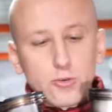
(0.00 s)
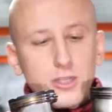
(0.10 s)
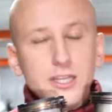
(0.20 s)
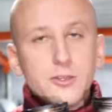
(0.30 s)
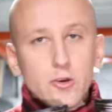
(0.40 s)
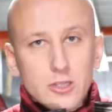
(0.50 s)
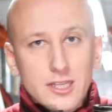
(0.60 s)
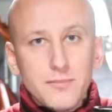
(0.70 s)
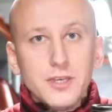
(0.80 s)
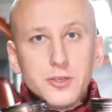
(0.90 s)
с
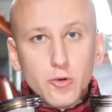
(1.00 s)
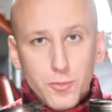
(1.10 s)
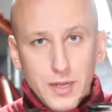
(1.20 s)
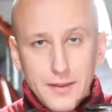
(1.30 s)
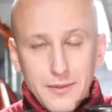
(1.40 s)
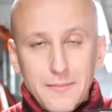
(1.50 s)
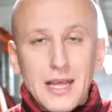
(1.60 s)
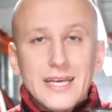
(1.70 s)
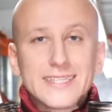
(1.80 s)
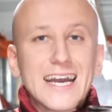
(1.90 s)
удлиненными юбками.
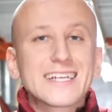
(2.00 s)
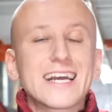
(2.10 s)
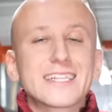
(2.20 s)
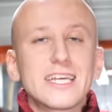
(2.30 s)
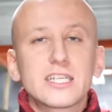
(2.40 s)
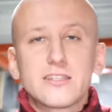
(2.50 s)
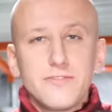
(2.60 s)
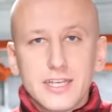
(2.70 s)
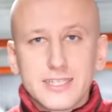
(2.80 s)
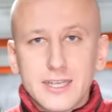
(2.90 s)
Так как наш
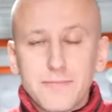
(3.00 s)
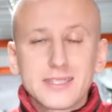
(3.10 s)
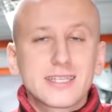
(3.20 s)
двигатель